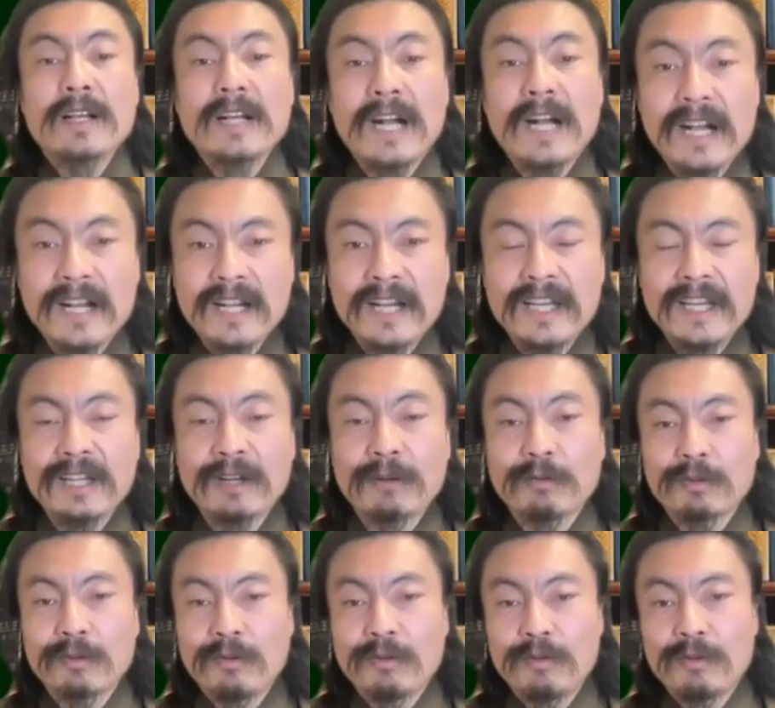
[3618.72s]
考えた
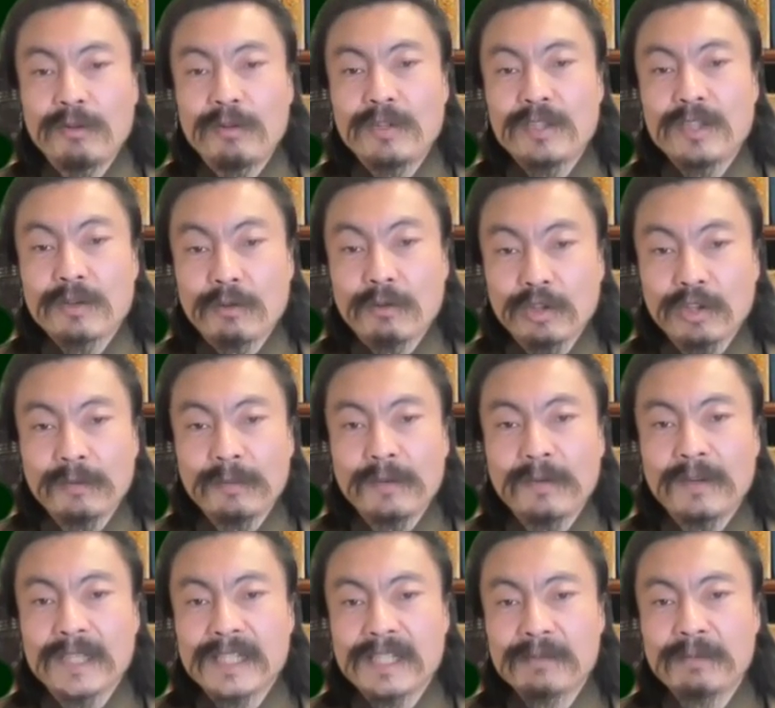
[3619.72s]
こと、言葉
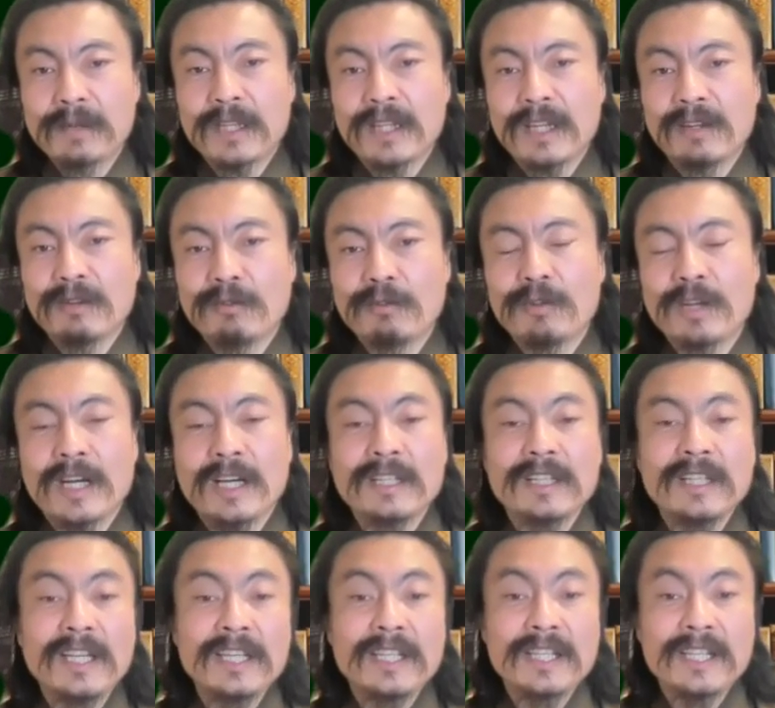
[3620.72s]
はすべて脳の中
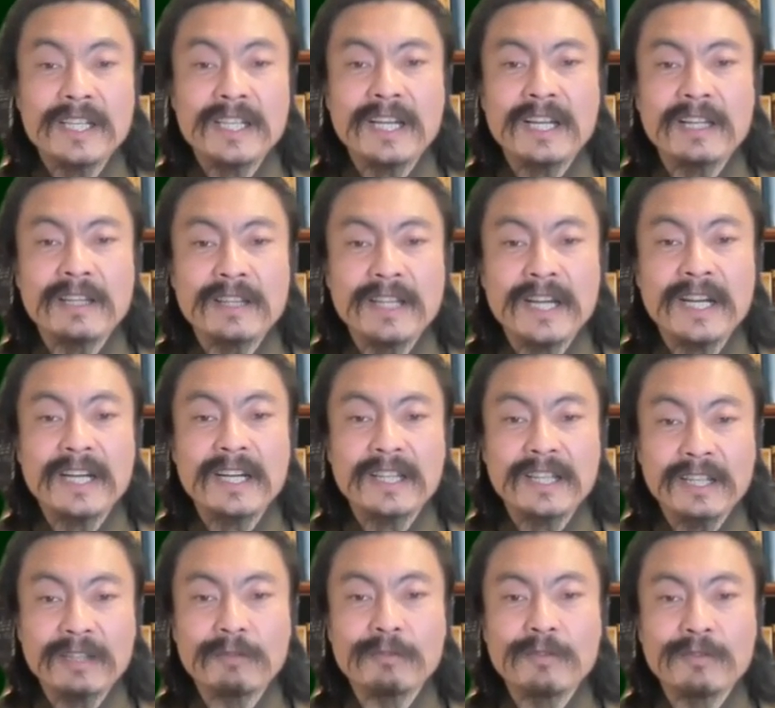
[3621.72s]
に電気が流れ
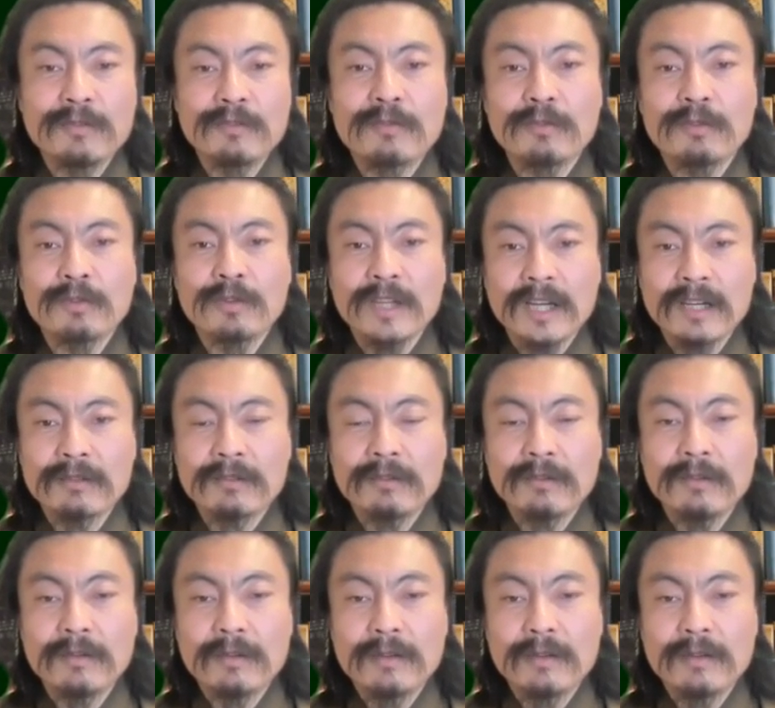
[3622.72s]
たということである。